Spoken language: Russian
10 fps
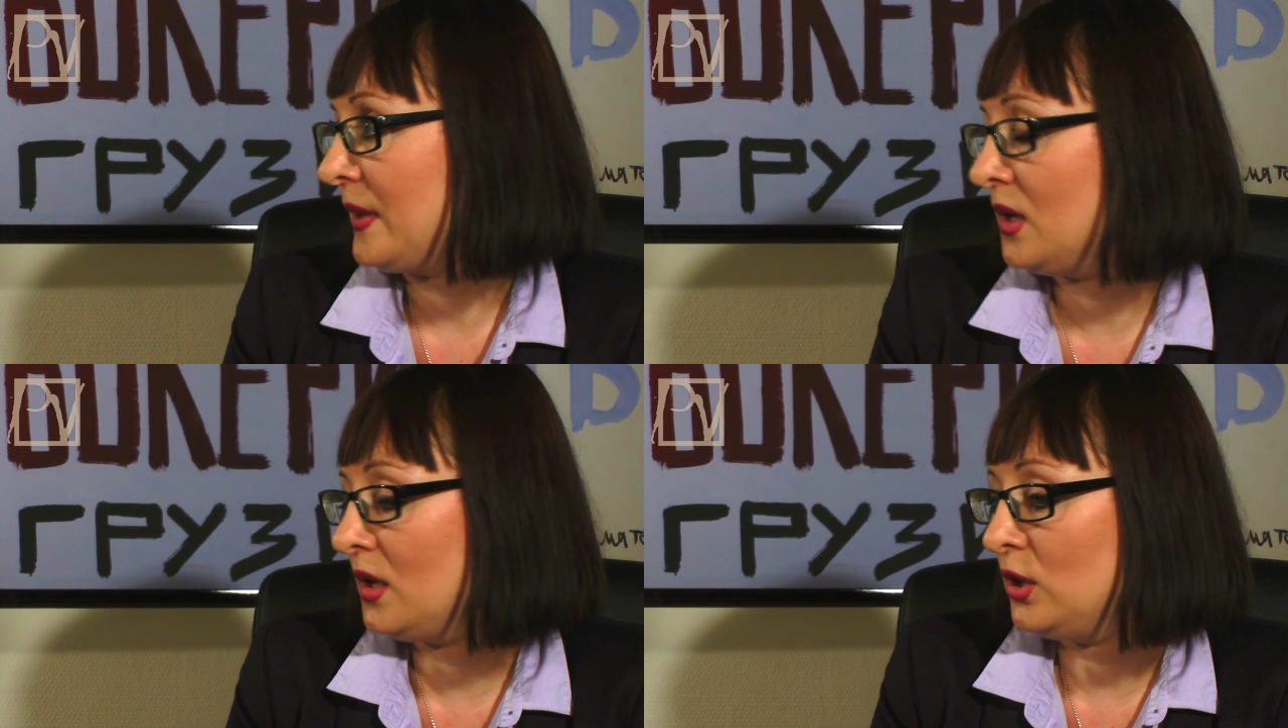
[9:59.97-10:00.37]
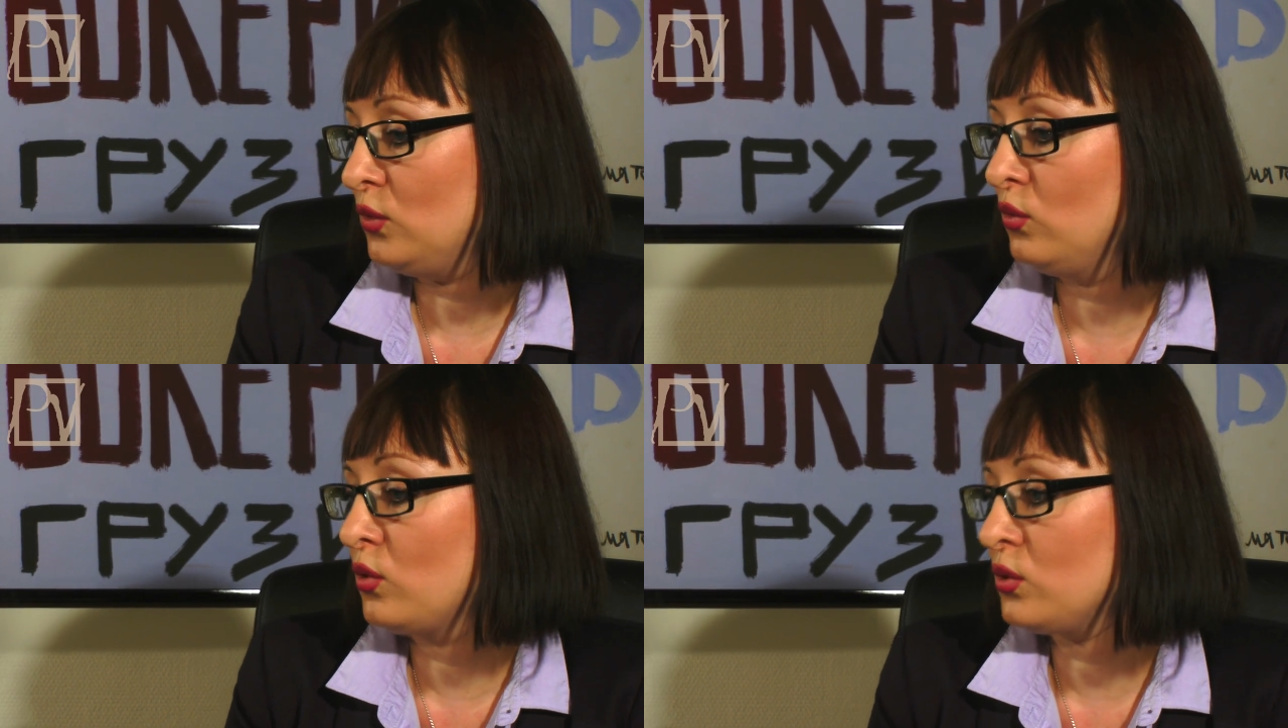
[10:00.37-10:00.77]
э,
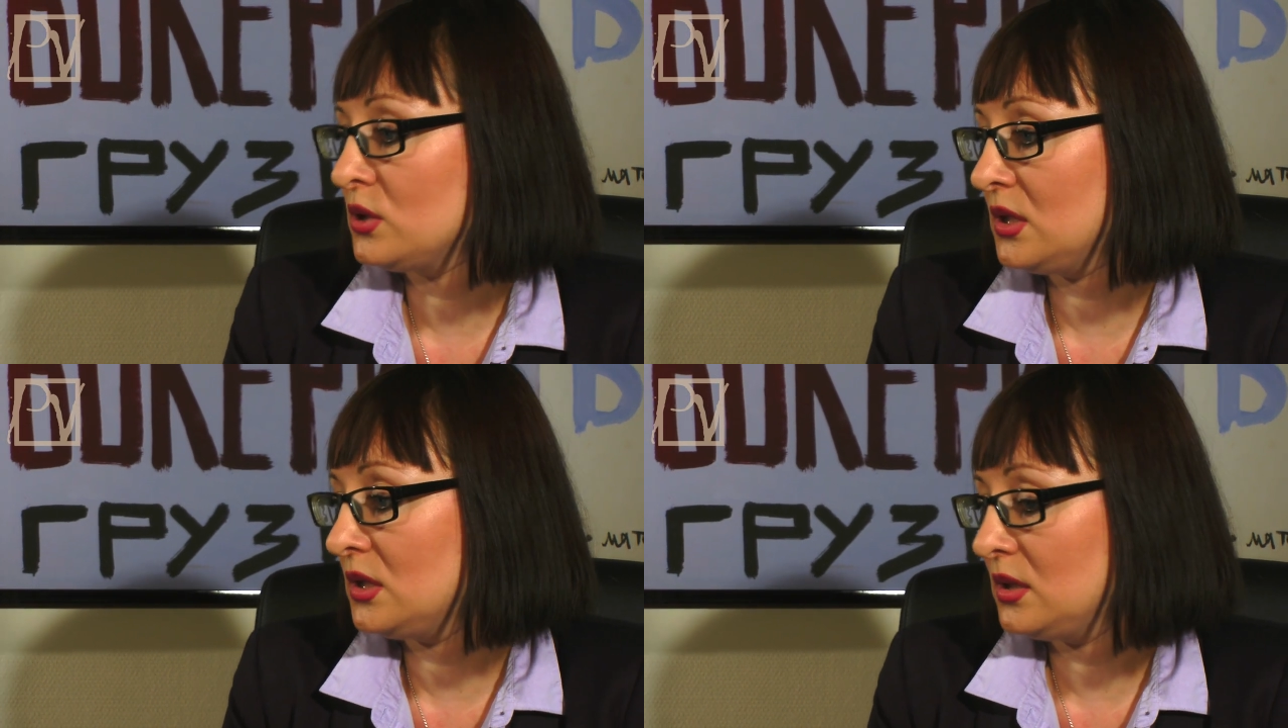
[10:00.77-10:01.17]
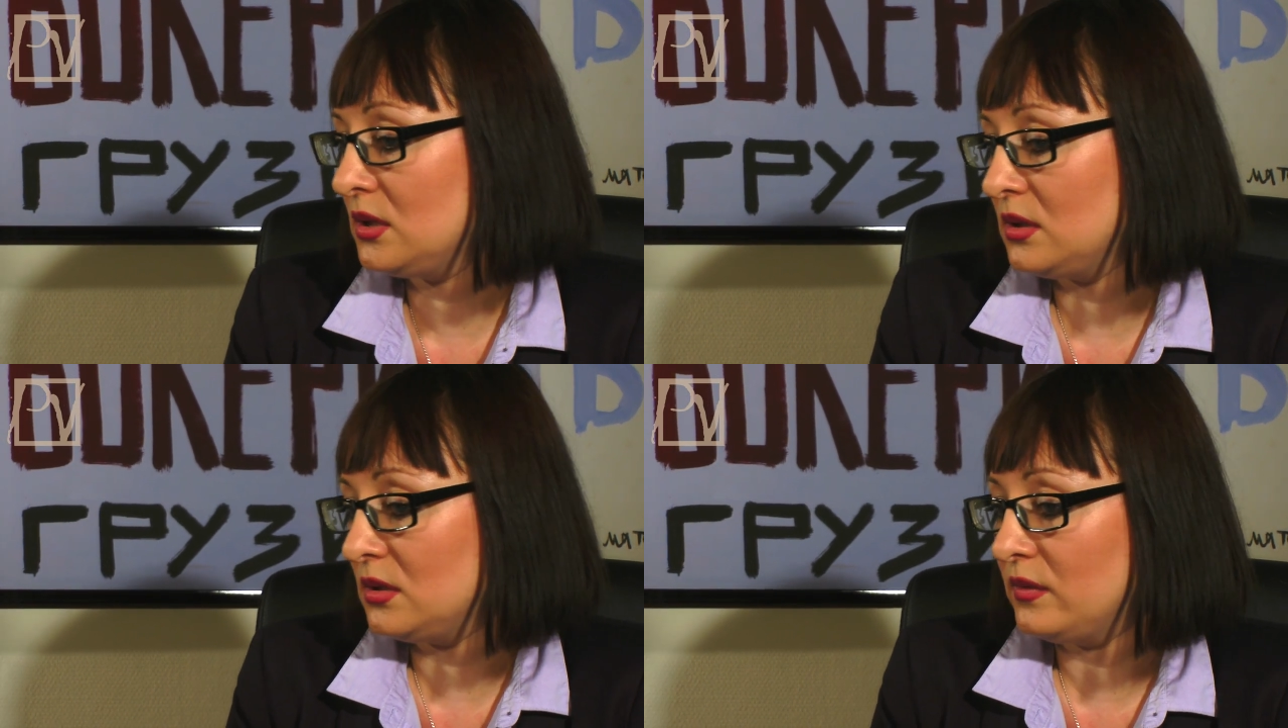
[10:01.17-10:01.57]
и угрозы
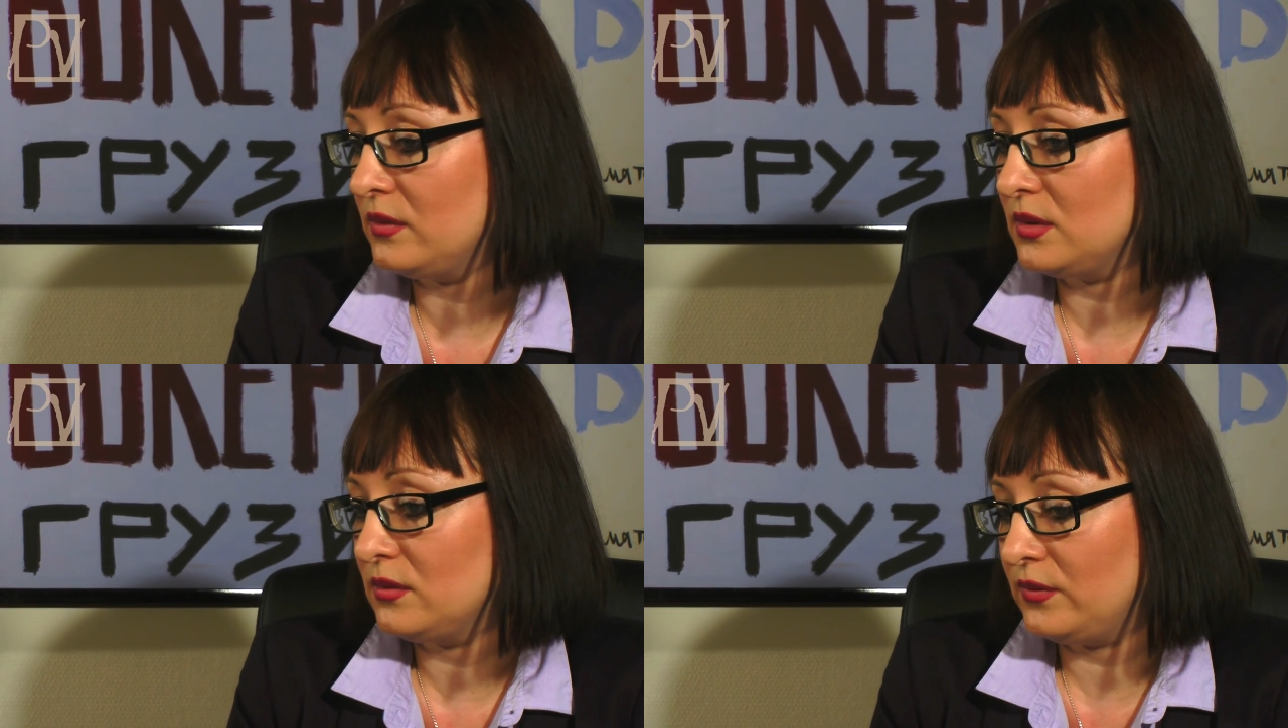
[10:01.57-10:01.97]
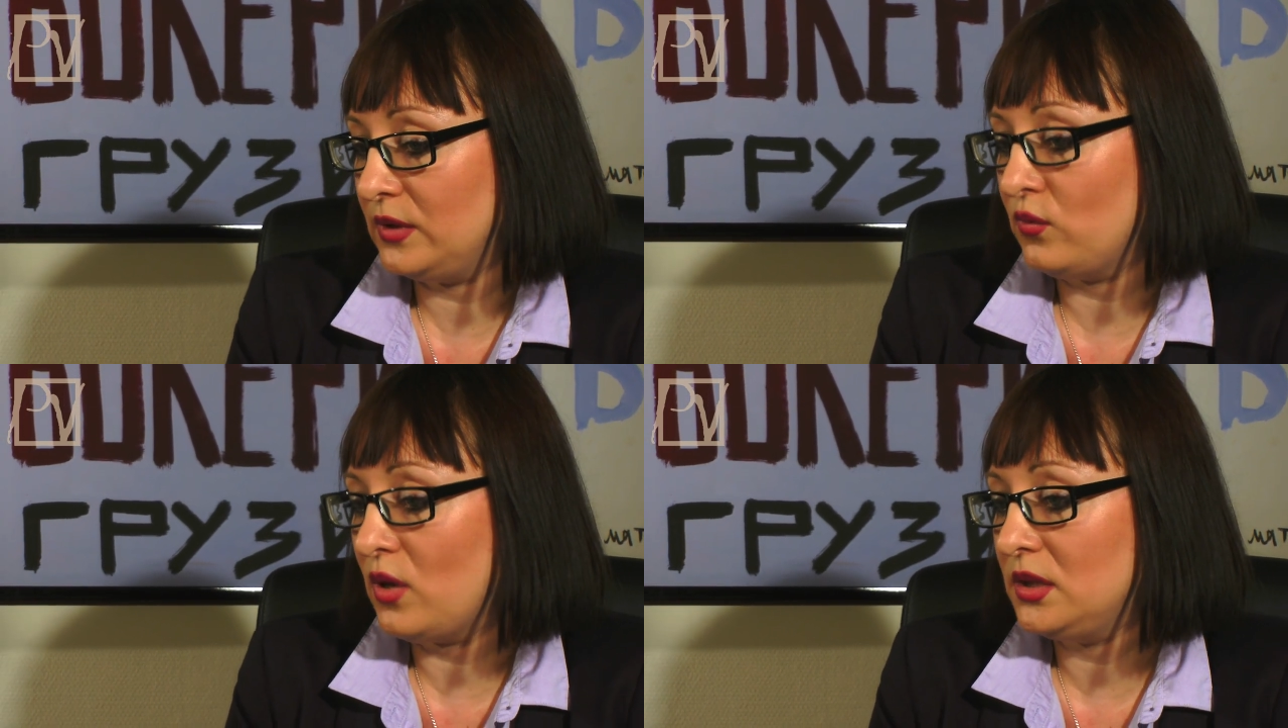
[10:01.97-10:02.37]
э, в
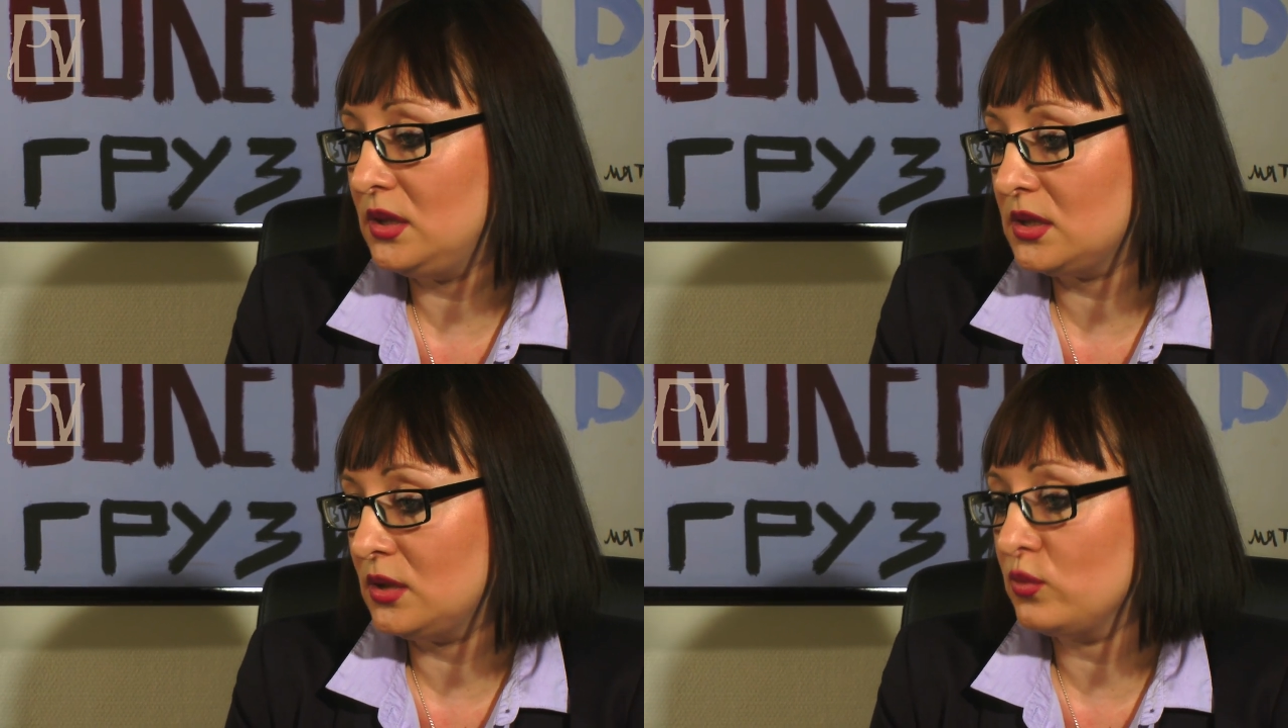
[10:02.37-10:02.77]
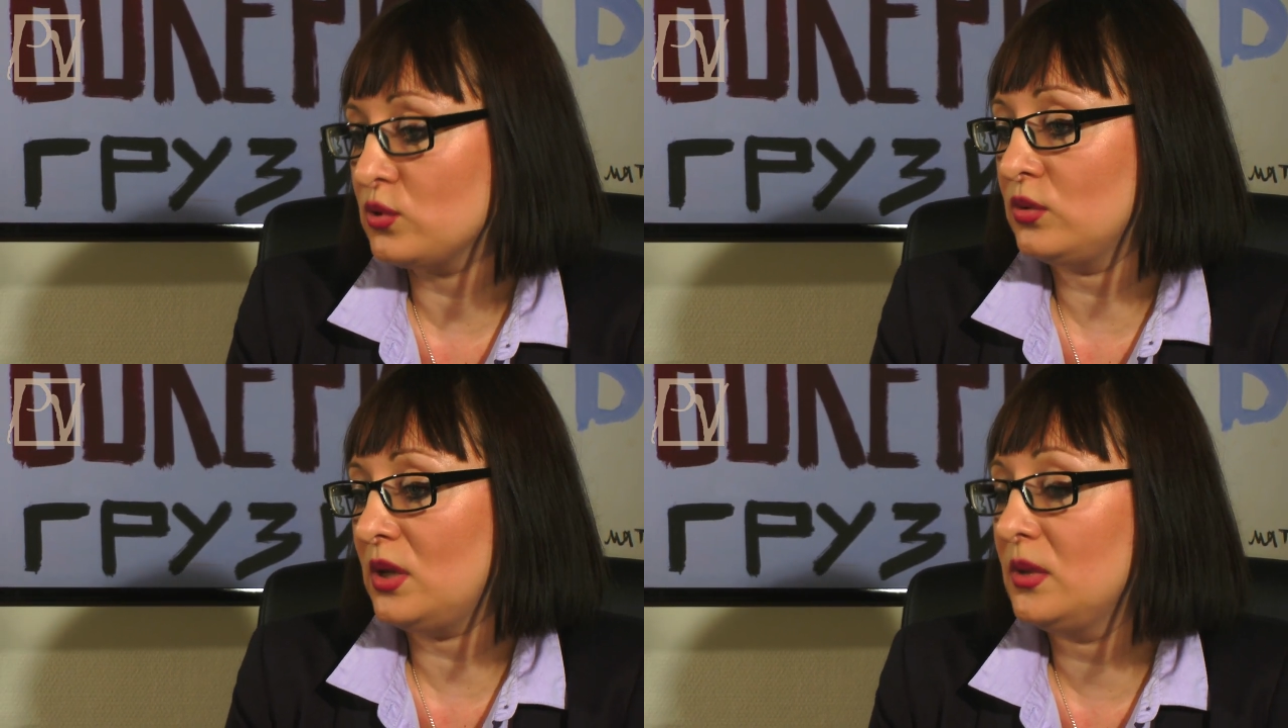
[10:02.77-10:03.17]
его адрес о том,
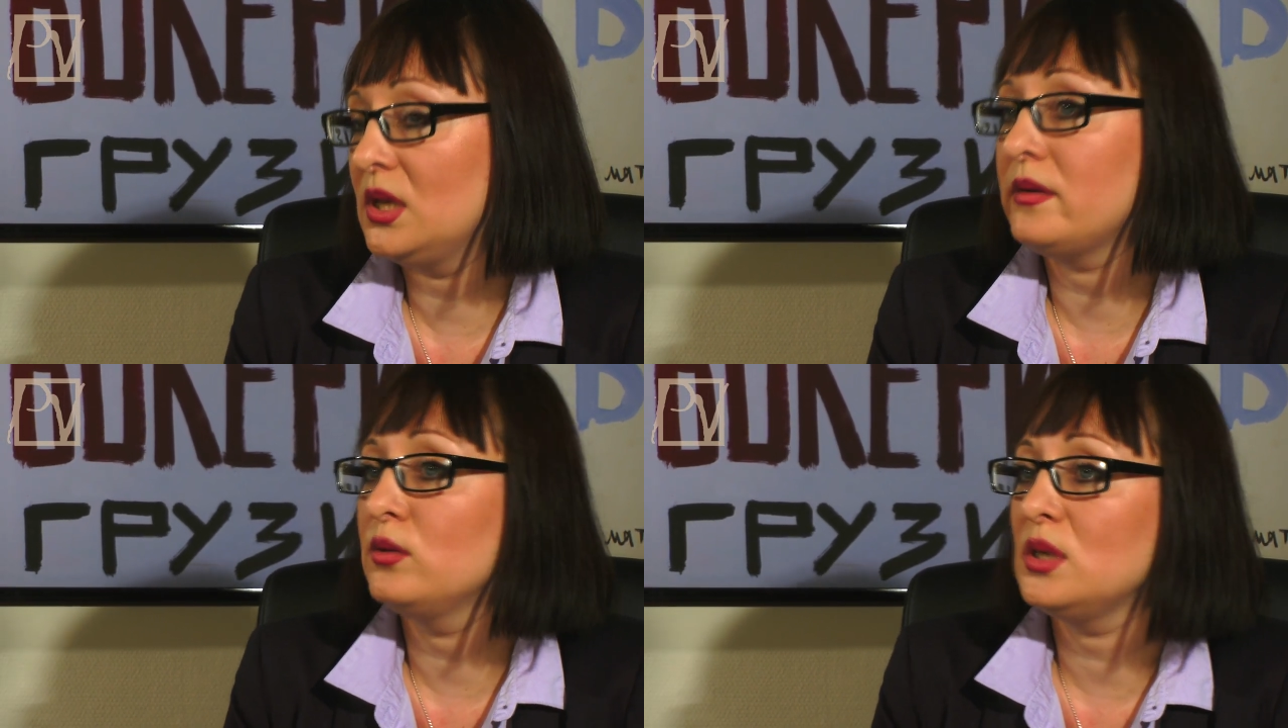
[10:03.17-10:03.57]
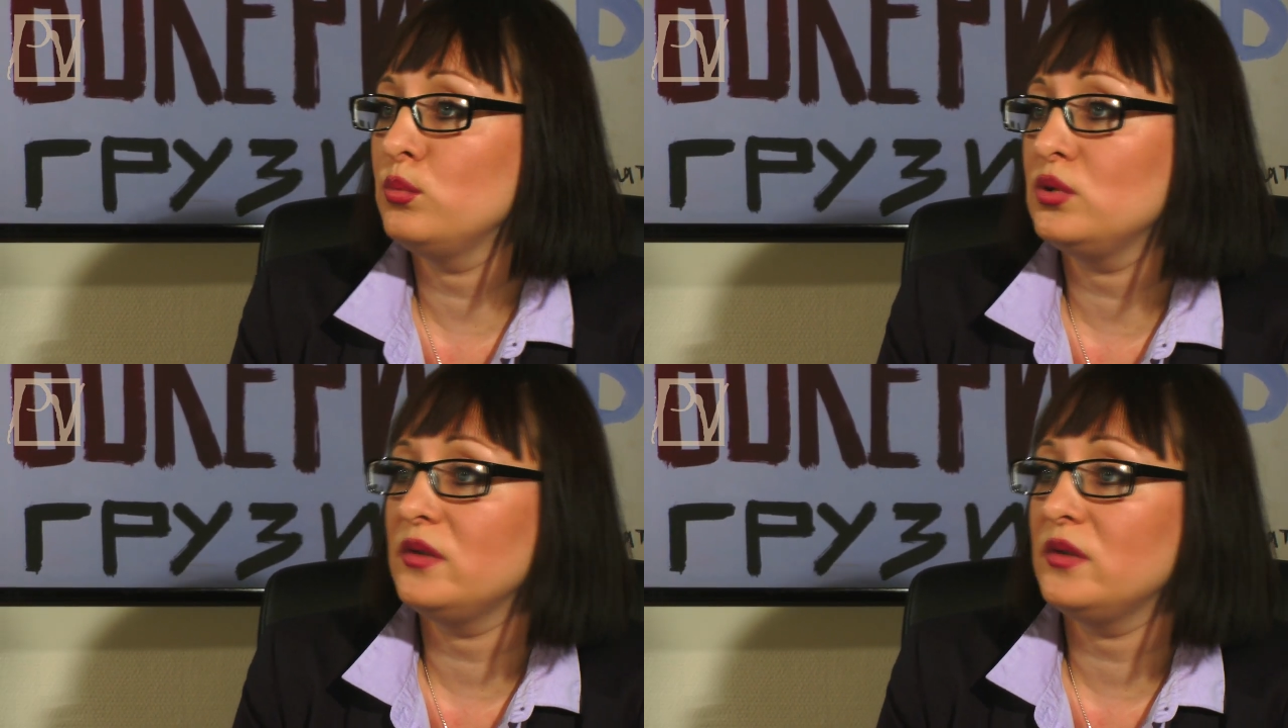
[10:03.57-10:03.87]
что там голова у тебя будет